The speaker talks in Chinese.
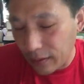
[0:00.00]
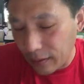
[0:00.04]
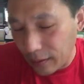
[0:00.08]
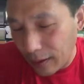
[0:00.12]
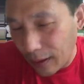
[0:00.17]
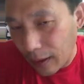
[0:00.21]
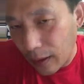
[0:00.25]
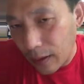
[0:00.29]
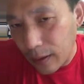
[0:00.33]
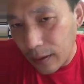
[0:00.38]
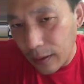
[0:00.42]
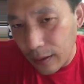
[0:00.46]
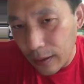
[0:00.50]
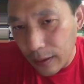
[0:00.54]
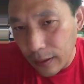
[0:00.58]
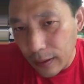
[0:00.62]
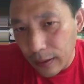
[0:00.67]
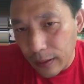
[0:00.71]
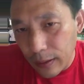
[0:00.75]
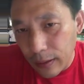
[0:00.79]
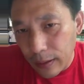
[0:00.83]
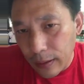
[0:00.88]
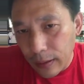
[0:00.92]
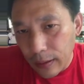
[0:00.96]
啊，
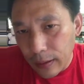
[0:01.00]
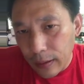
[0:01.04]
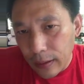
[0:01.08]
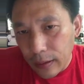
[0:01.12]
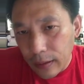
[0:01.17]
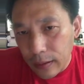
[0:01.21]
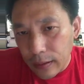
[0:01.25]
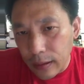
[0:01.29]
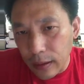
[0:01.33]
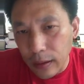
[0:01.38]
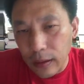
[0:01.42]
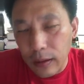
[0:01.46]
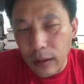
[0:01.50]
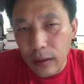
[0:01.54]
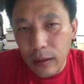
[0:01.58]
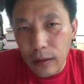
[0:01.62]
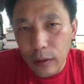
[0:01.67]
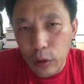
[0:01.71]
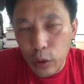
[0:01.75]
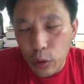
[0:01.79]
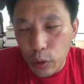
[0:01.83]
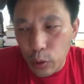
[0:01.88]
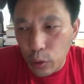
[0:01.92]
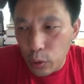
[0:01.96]
这
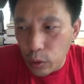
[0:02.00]
个